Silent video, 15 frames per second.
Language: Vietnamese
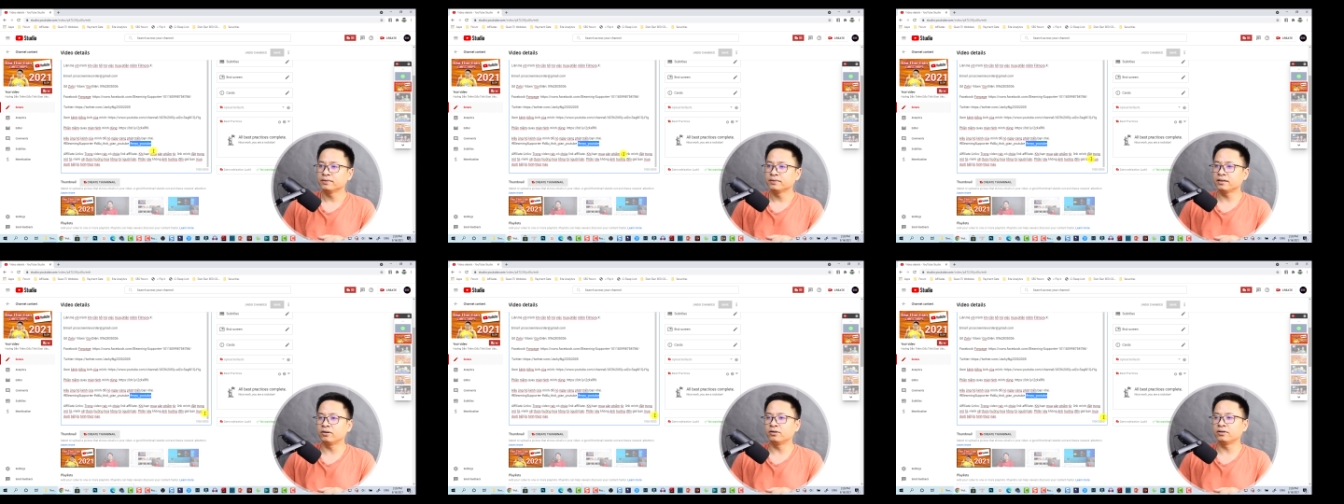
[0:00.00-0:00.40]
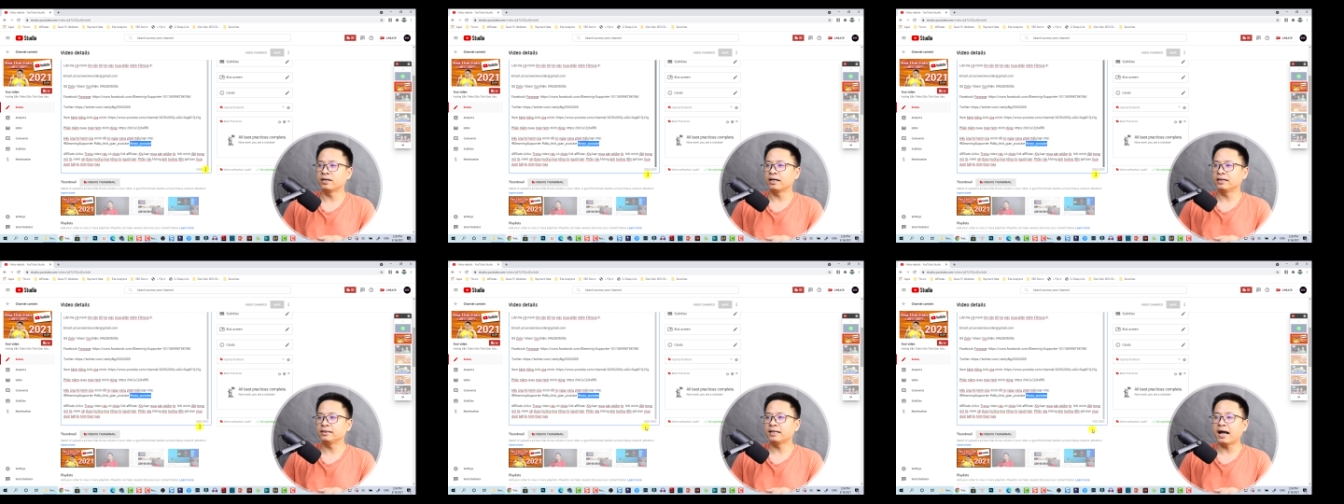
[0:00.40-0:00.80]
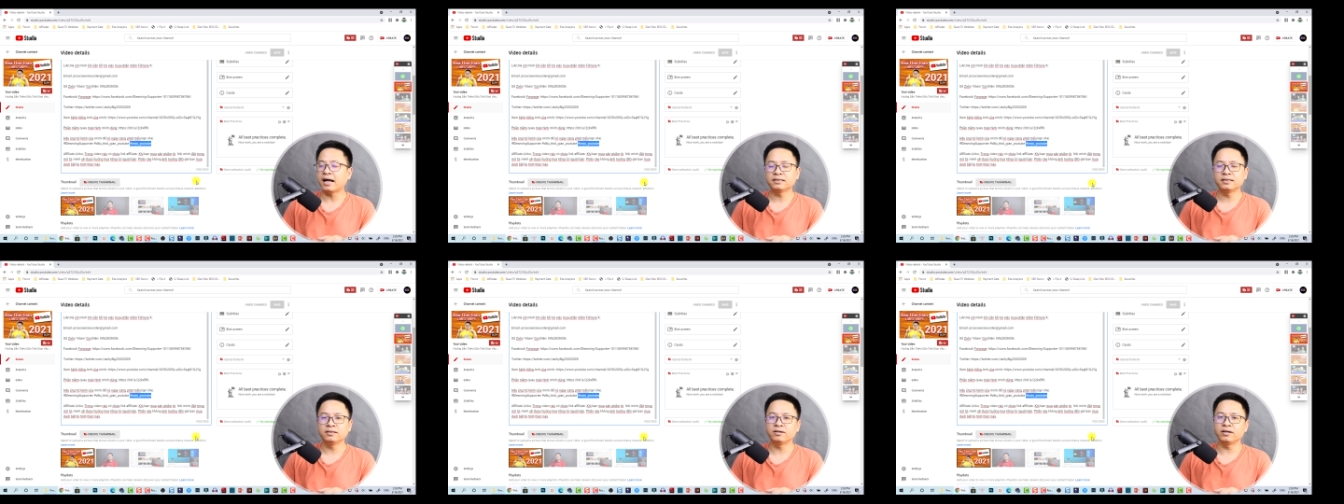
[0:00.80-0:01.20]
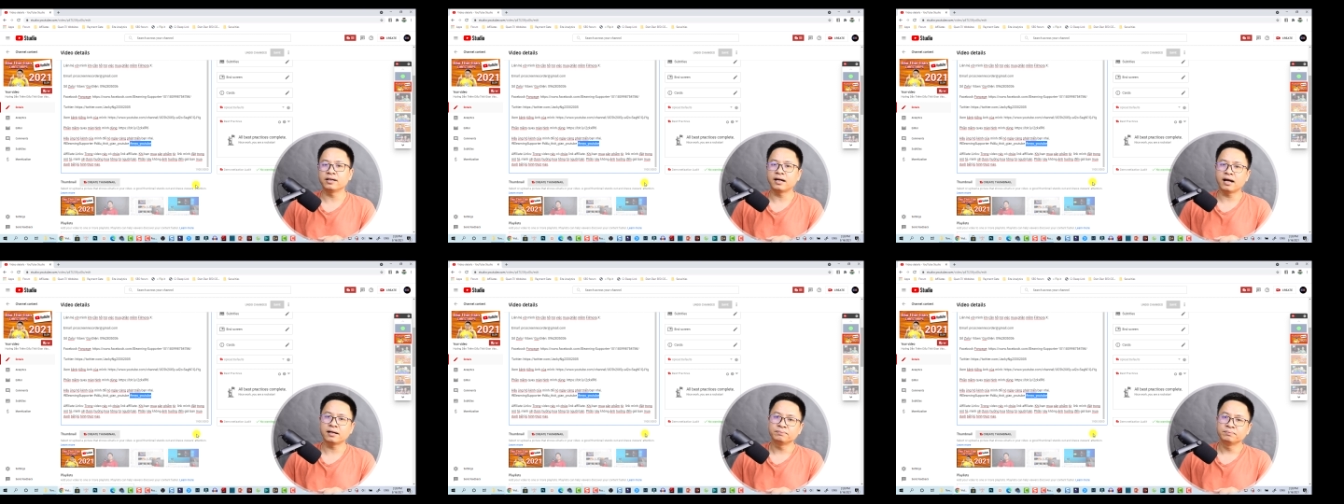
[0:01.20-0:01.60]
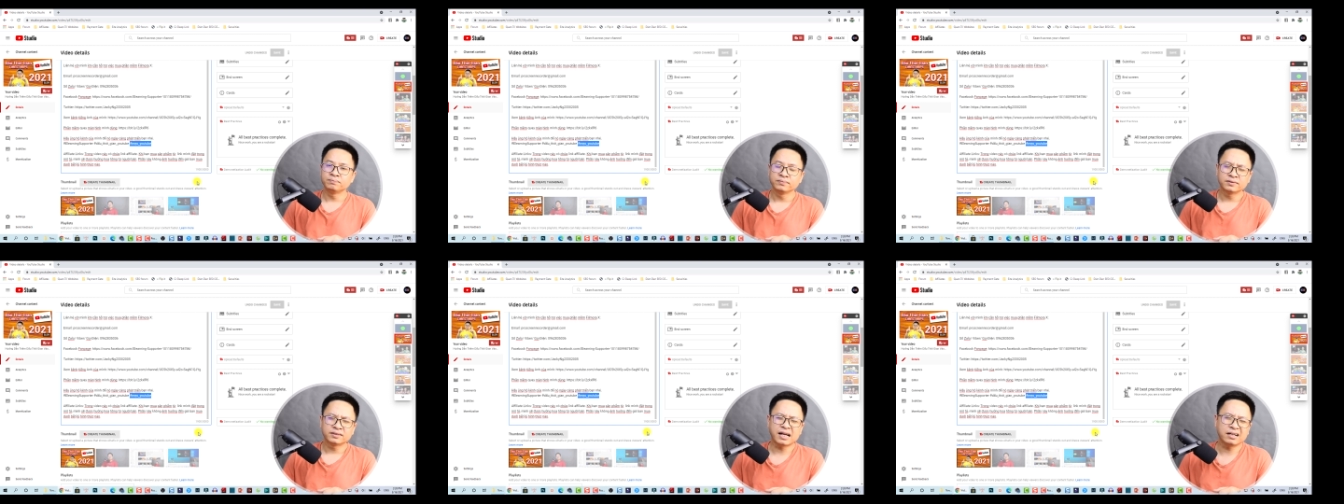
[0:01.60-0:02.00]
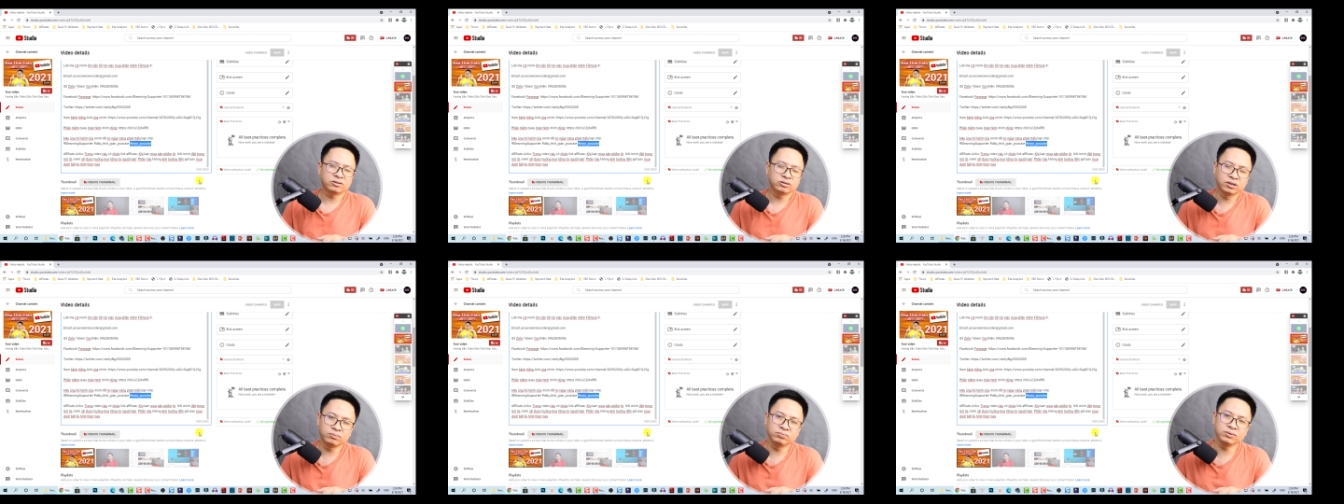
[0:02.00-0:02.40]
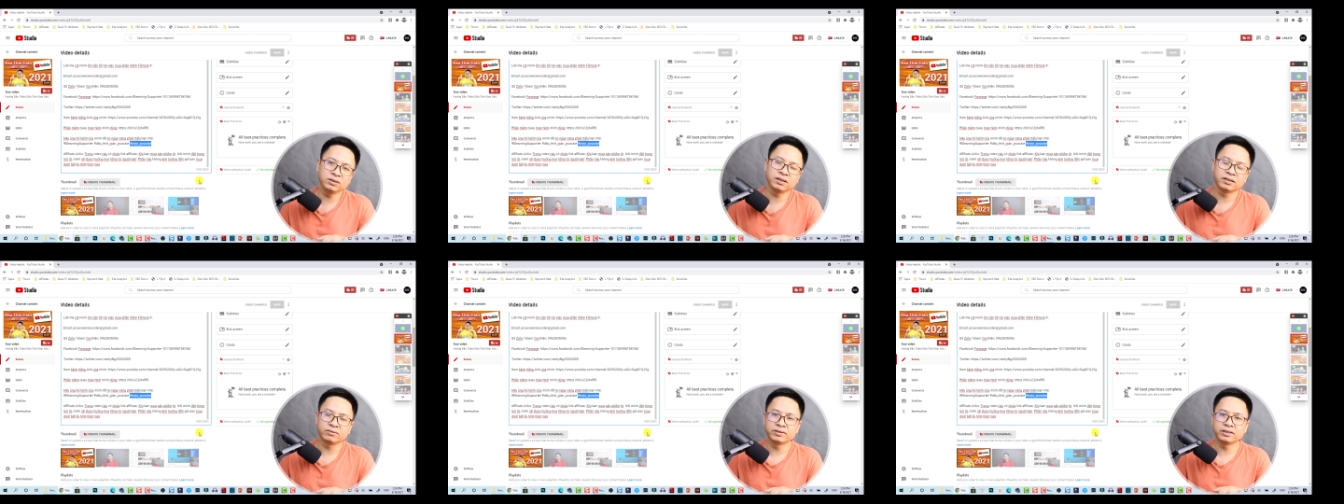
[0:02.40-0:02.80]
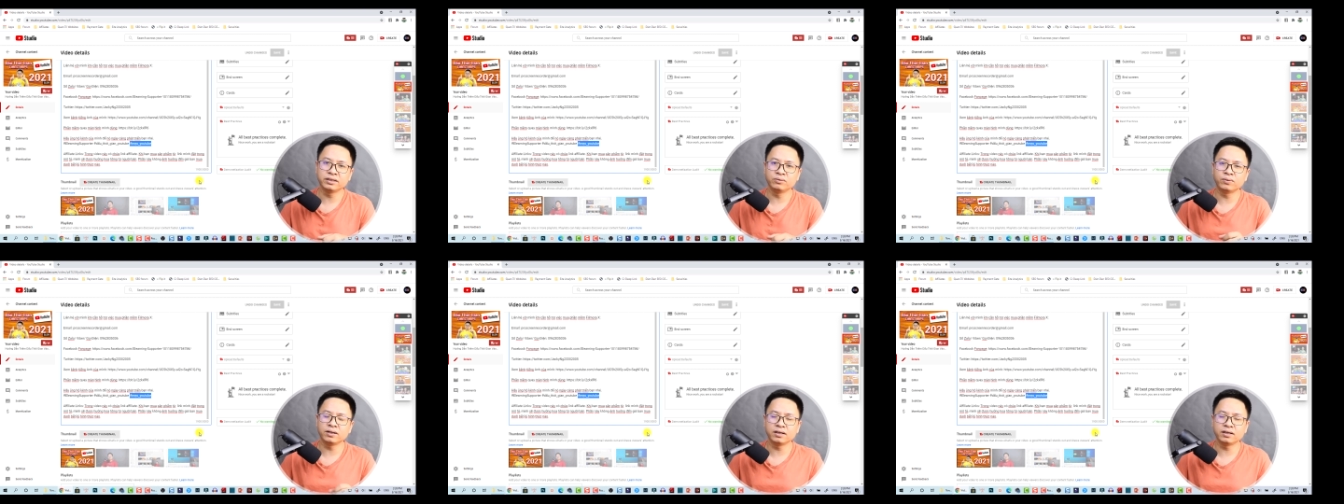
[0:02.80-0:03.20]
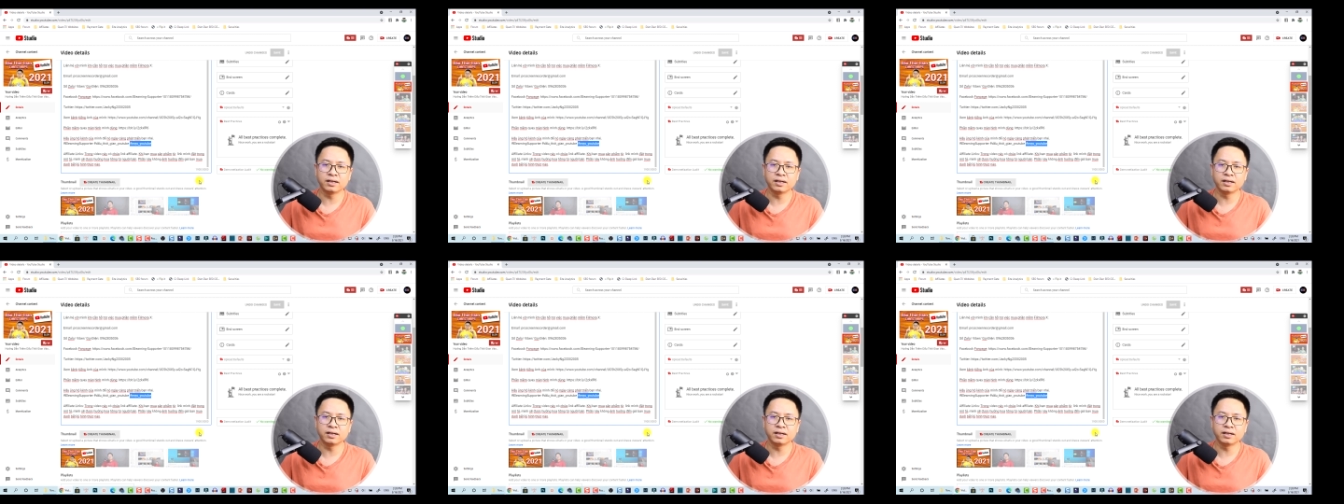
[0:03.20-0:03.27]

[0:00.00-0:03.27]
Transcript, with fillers: Thế còn cái tag thì nó lại khác. Tag nó giống như kiểu keyword,